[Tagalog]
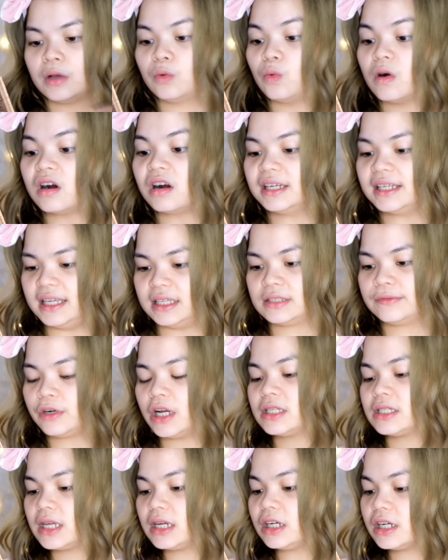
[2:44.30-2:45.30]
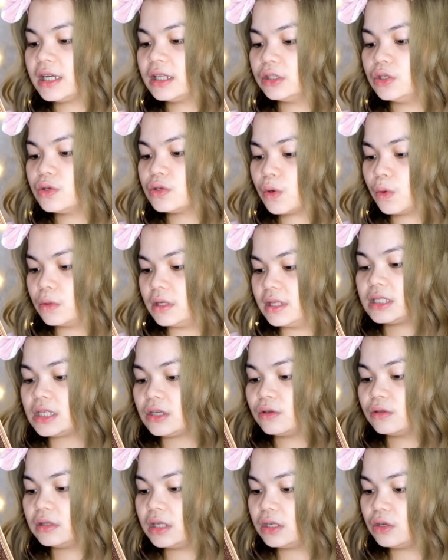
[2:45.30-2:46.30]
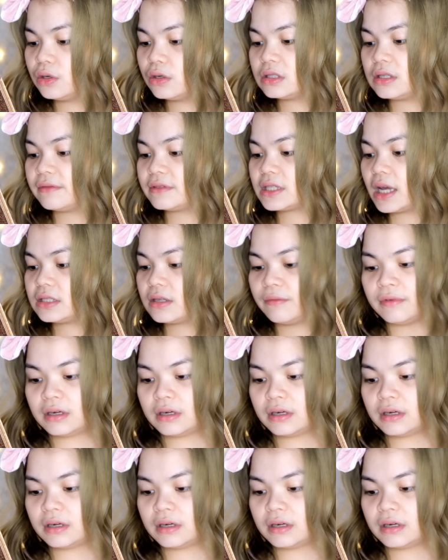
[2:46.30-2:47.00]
Warnings. For external use only. Continuous use if signs of